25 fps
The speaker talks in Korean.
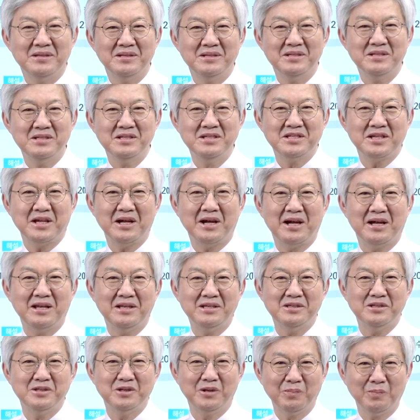
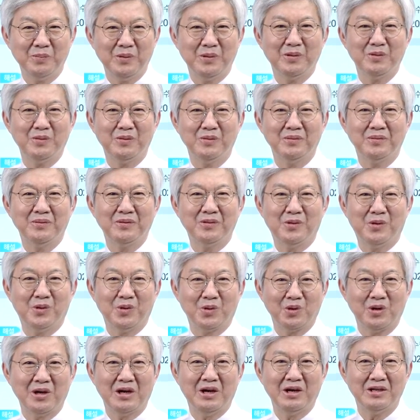이상한 역병
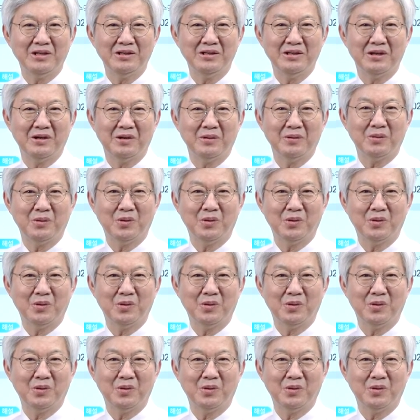코로나 인해,